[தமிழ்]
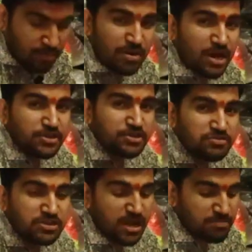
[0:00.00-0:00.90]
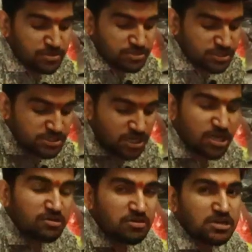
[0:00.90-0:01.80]
ரொம்ப கம்மியான
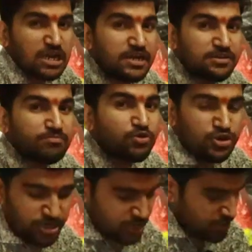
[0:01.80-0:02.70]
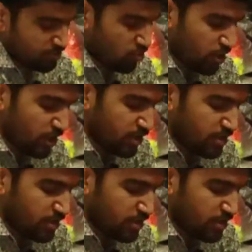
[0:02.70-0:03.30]
நல்ல ஒர்க் அண்ட் இம்போர்ட்டட் ஐட்டம் ஓகே